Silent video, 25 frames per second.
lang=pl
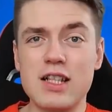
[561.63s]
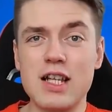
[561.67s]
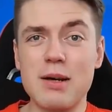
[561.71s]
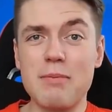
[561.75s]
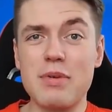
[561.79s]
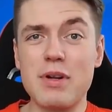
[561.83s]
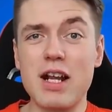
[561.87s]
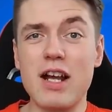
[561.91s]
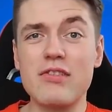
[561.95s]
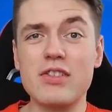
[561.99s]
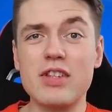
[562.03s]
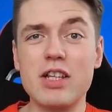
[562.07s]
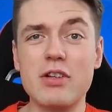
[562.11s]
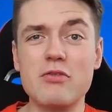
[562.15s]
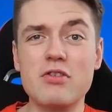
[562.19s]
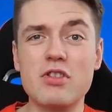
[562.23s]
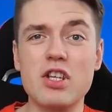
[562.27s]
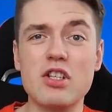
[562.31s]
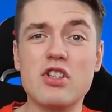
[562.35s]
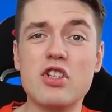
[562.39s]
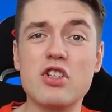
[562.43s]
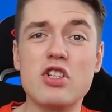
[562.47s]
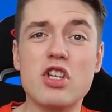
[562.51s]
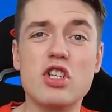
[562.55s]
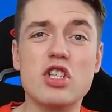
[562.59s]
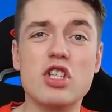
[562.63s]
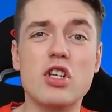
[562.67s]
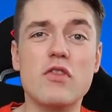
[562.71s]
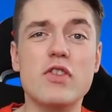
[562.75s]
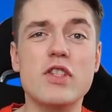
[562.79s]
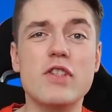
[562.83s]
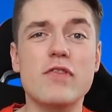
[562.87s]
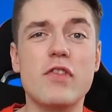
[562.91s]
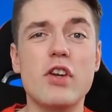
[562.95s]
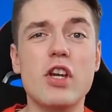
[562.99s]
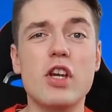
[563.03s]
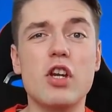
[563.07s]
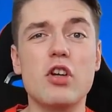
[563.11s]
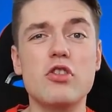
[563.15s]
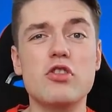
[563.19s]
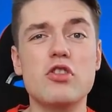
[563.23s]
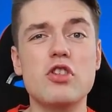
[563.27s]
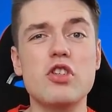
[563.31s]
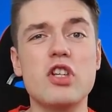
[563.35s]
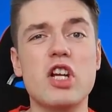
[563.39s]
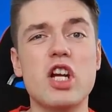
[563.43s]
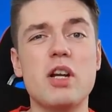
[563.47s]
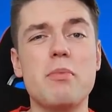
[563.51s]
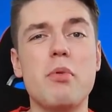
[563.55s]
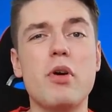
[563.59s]
Naprawdę cieszę się, że w swoich
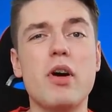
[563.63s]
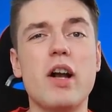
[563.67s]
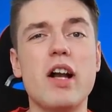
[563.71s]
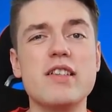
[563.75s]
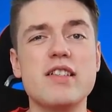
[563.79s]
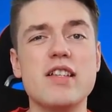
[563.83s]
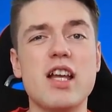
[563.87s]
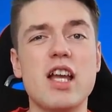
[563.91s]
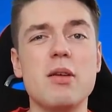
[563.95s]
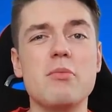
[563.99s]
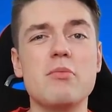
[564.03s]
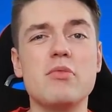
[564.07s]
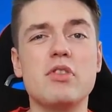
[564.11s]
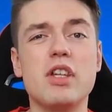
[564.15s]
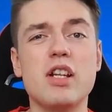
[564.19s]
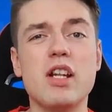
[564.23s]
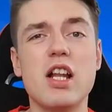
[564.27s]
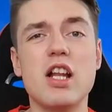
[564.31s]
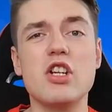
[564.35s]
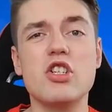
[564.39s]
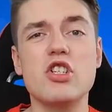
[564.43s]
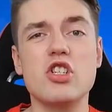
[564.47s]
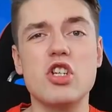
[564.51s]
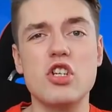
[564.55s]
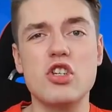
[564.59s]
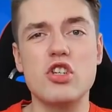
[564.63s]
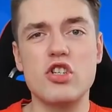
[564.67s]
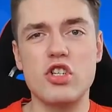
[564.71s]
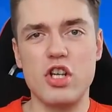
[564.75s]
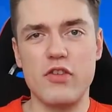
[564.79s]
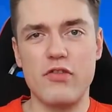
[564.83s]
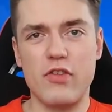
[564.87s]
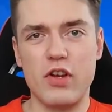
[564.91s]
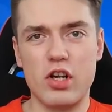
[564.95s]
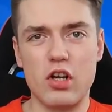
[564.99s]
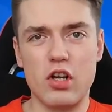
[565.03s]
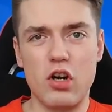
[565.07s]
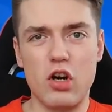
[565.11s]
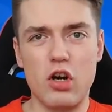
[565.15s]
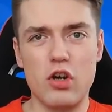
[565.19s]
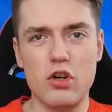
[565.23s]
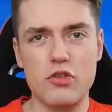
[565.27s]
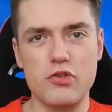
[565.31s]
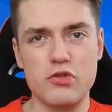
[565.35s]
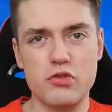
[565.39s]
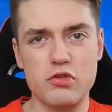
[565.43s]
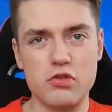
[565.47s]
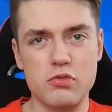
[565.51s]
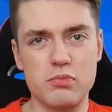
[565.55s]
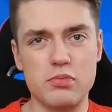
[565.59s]
odcinkach pokazałem tyle szczęśliwych
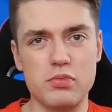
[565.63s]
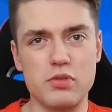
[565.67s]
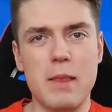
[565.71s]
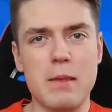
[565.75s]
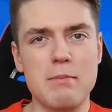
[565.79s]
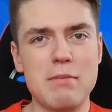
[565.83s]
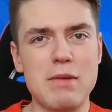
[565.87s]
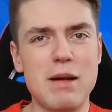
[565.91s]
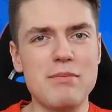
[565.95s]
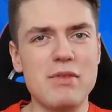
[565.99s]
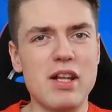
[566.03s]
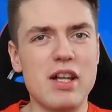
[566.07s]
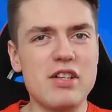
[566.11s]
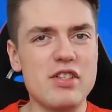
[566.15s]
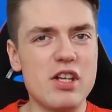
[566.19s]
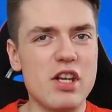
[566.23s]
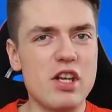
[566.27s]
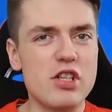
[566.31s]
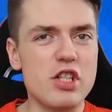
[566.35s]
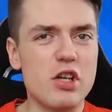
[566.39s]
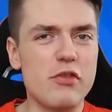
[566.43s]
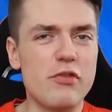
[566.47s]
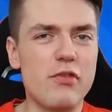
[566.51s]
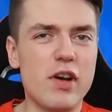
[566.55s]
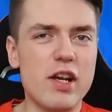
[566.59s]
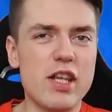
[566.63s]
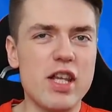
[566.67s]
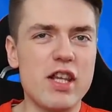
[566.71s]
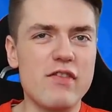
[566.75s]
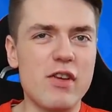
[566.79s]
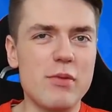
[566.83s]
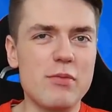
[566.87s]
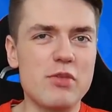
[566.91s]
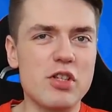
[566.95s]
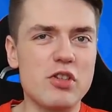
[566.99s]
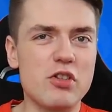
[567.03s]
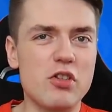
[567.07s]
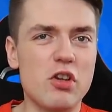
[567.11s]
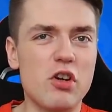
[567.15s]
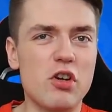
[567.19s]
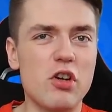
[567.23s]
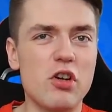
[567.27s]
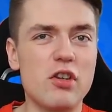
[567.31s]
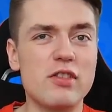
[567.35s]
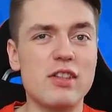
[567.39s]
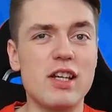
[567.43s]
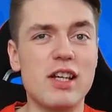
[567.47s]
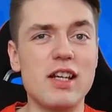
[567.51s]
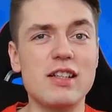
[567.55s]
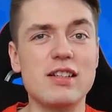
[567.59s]
osób. Mam nadzieję, że fajnie wam się to
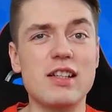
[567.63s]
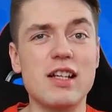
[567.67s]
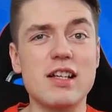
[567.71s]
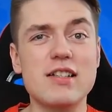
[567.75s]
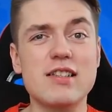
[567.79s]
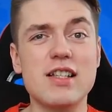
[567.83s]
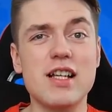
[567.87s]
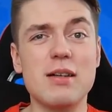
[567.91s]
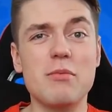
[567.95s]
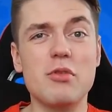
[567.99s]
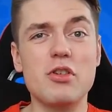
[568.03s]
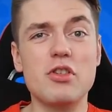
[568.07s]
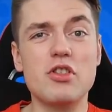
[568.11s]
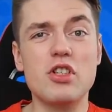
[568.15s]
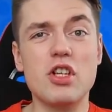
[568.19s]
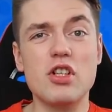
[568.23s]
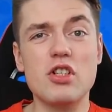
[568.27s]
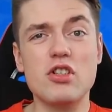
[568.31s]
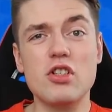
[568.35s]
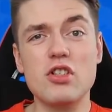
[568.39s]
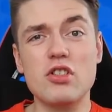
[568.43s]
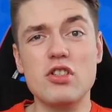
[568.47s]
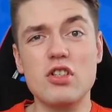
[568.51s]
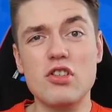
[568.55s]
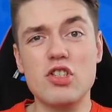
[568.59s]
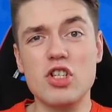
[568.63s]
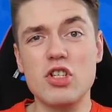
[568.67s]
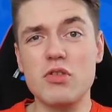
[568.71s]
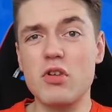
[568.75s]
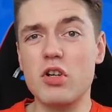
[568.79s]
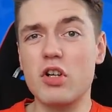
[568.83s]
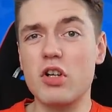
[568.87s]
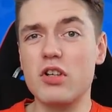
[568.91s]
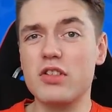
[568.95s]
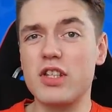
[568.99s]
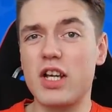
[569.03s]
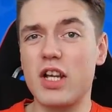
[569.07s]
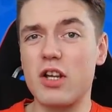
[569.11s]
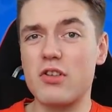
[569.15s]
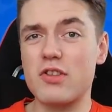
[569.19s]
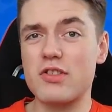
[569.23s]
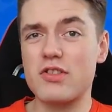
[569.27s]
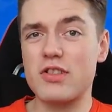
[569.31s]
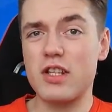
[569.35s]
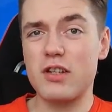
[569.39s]
ogląda i tak samo cieszycie się oglądając